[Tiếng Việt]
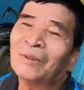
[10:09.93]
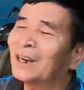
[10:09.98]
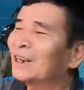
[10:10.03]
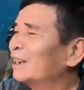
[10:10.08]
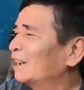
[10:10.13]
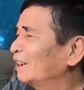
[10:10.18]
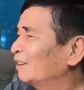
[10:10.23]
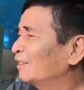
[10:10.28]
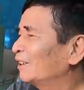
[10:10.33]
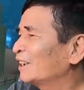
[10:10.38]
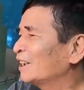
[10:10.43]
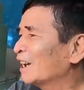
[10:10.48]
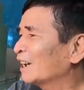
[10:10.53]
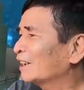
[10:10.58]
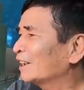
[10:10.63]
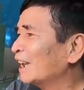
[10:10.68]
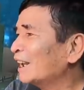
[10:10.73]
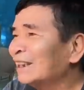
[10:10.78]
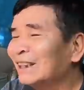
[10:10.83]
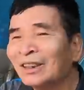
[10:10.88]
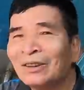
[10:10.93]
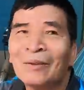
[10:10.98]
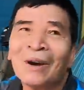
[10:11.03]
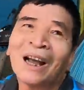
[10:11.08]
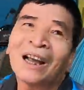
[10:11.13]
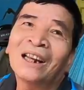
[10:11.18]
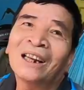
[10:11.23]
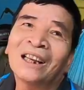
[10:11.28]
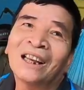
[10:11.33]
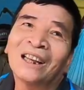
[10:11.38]
bởi vợ nhắc tới
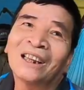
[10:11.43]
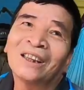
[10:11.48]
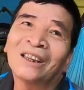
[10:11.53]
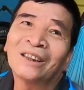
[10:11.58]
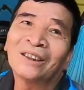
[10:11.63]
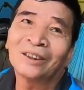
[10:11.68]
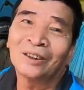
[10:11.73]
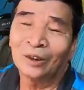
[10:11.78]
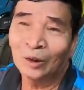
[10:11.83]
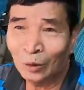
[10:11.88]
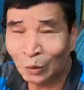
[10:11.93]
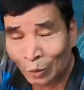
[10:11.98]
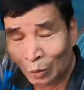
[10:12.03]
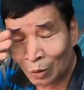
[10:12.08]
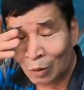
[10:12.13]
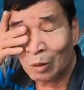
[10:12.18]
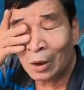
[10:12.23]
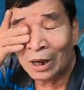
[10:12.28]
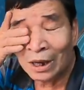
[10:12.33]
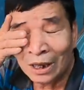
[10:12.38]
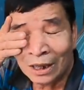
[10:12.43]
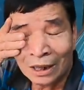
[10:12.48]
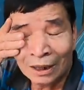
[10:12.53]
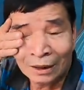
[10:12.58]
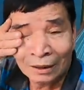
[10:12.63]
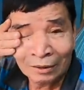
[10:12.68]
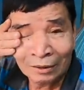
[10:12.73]
bà là chú ấy.